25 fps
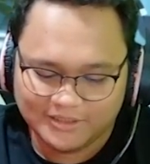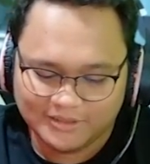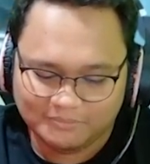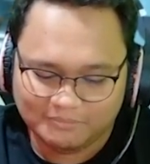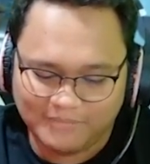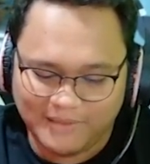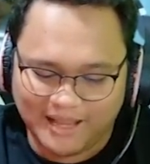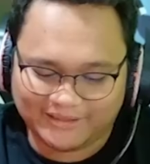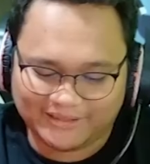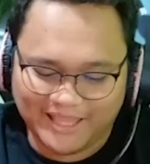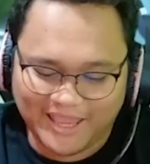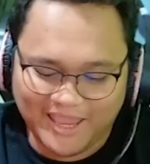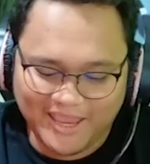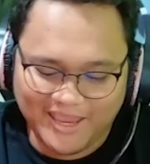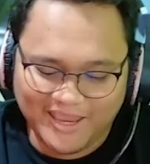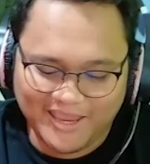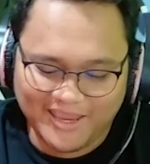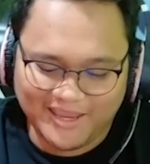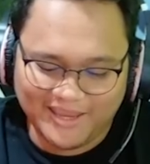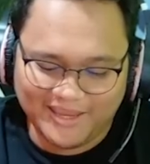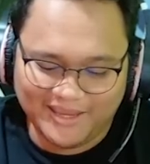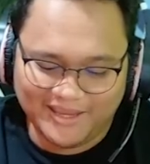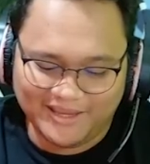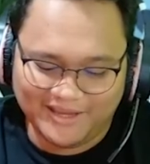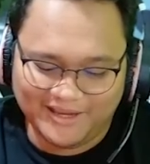Mati.
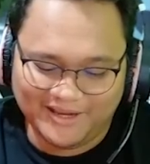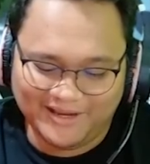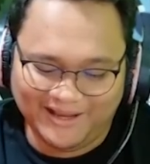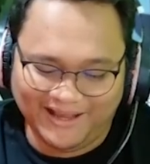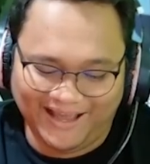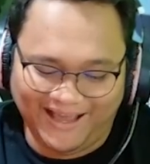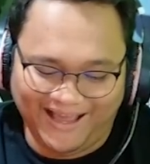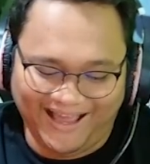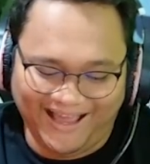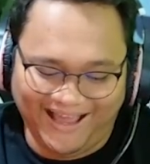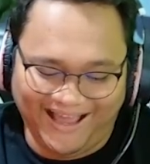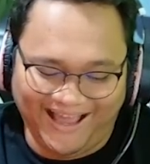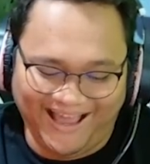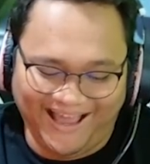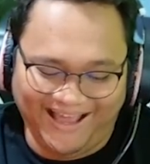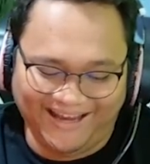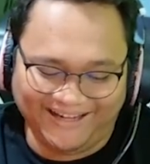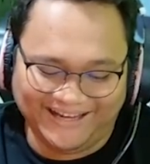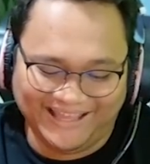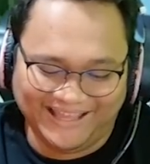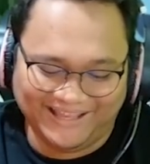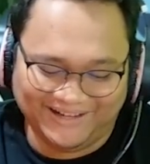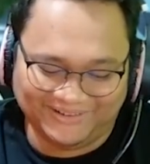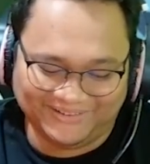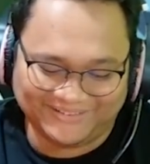
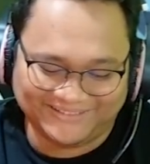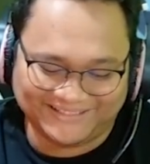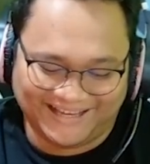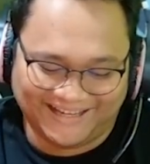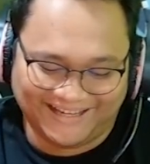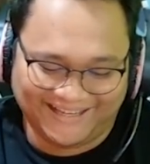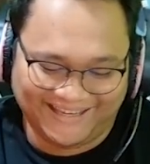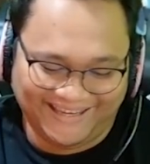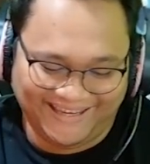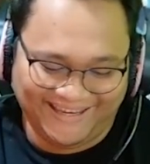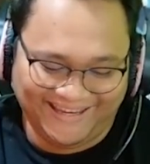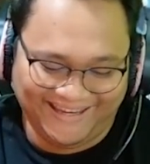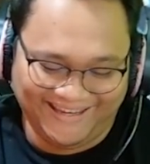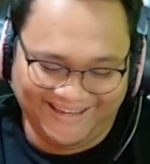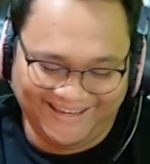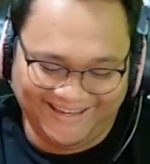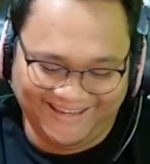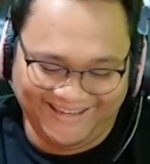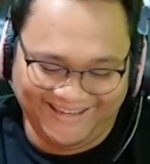Deret sange.